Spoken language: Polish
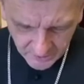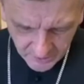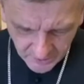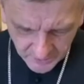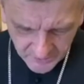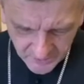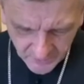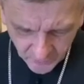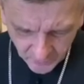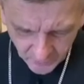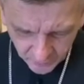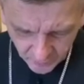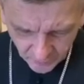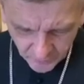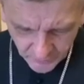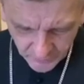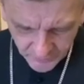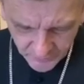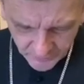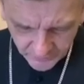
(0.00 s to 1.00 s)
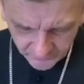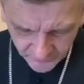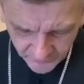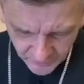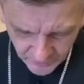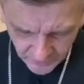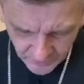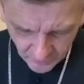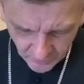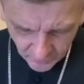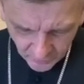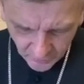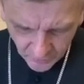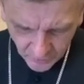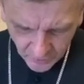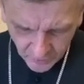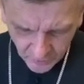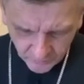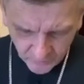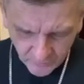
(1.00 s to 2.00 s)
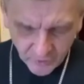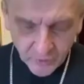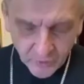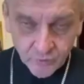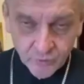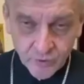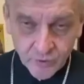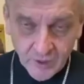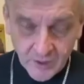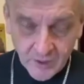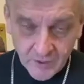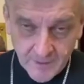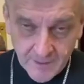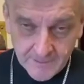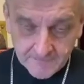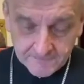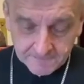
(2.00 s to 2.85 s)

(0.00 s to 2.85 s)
chce utulić się w żalu, bo ich już nie ma.